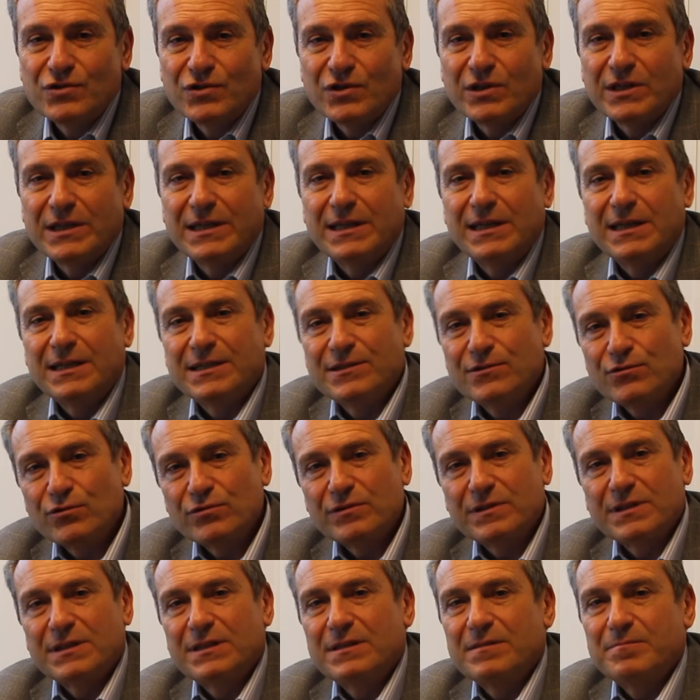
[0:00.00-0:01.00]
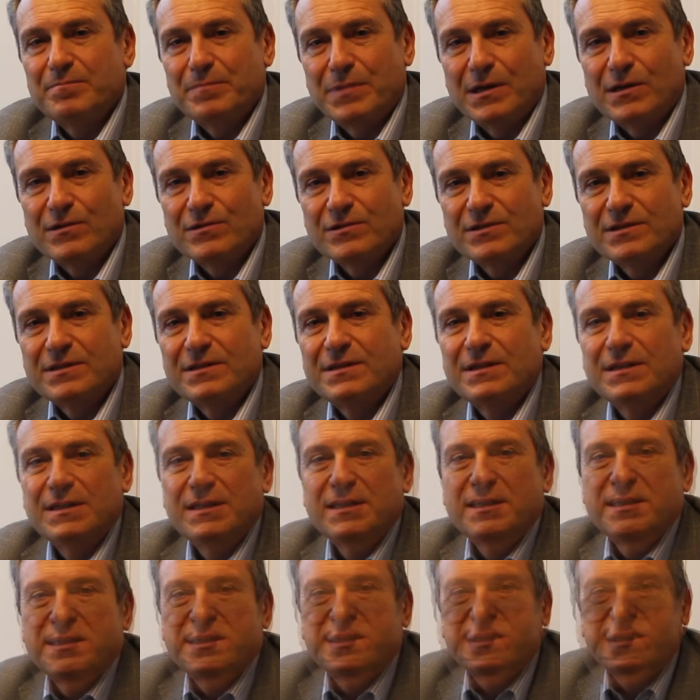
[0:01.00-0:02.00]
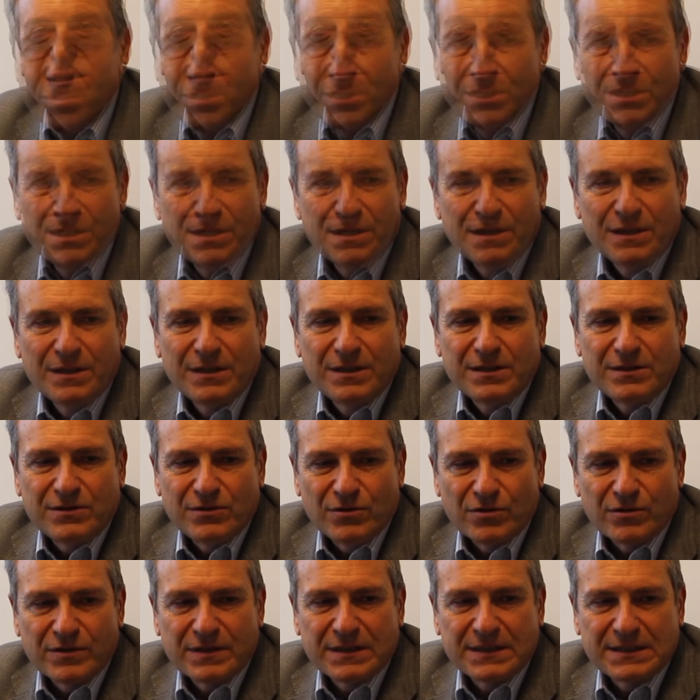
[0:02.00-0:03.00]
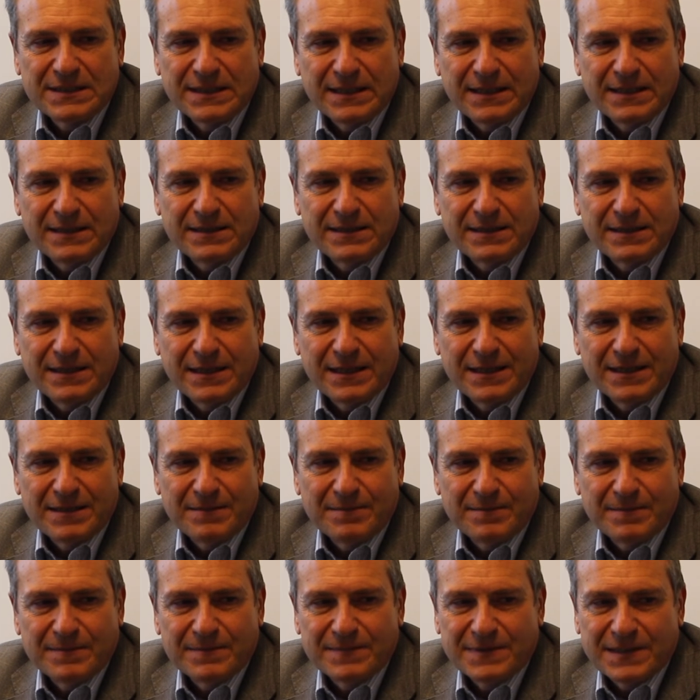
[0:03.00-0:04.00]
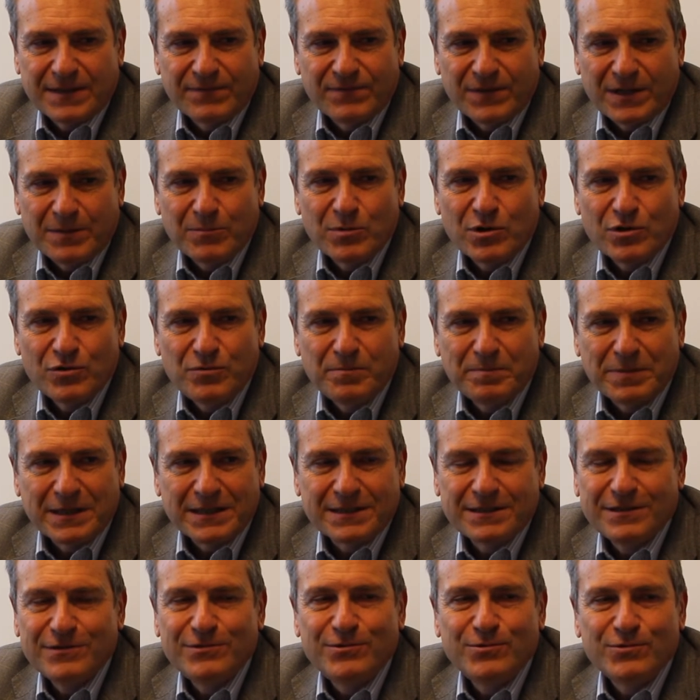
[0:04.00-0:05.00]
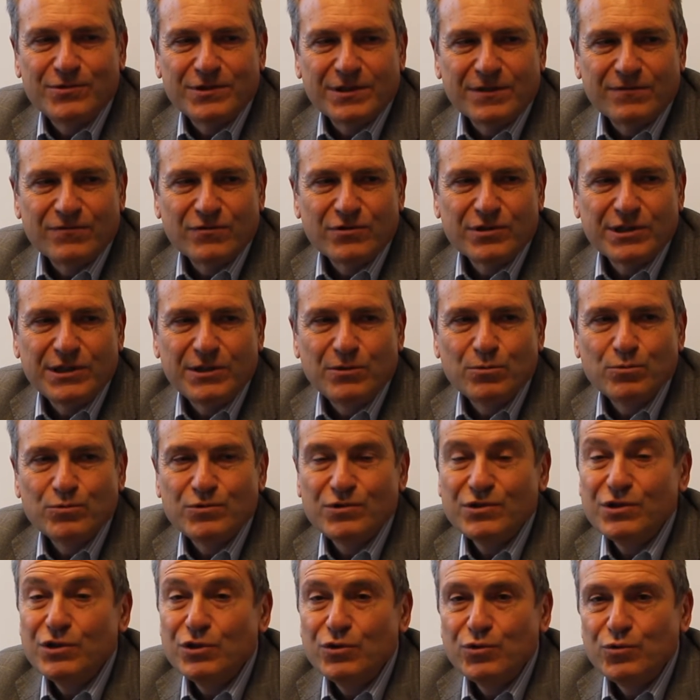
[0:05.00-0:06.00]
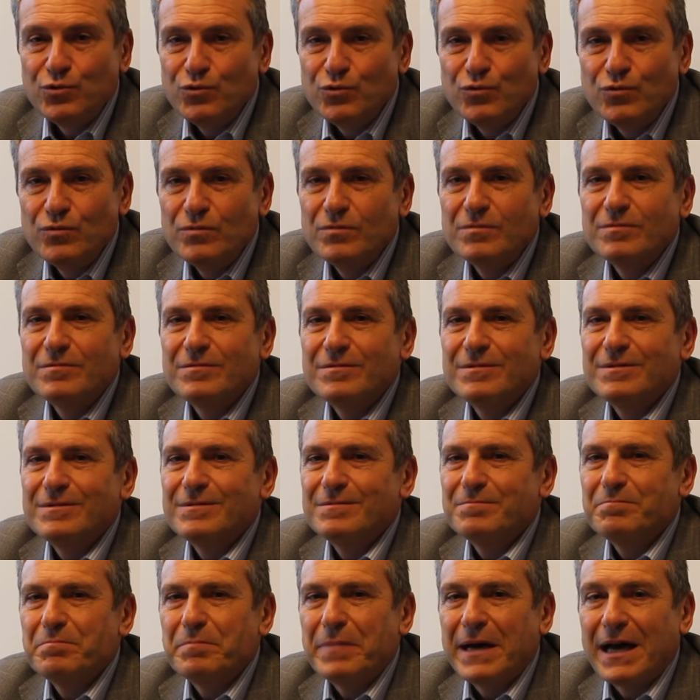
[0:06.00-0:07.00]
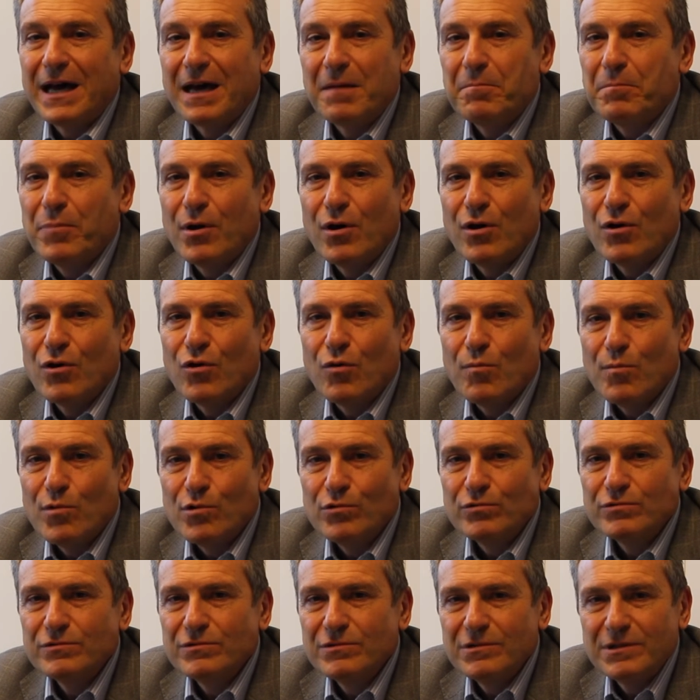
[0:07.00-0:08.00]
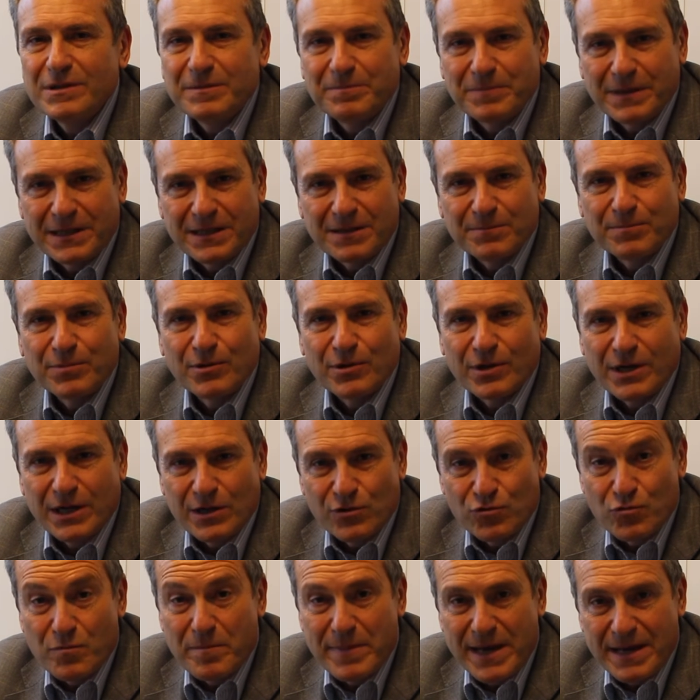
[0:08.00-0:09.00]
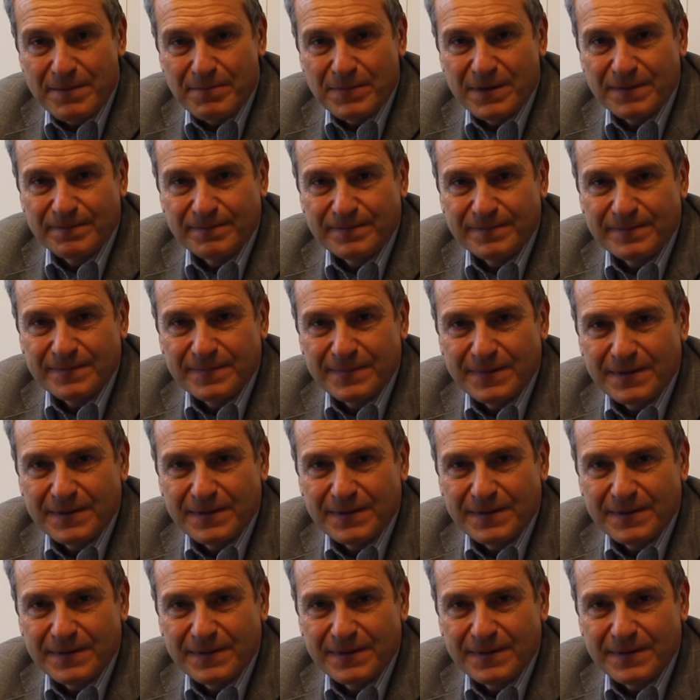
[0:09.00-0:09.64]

de ce que les autres pensent. Donc c'est vraiment une partie du cerveau qui nous situe par rapport au monde et par rapport à nous-mêmes.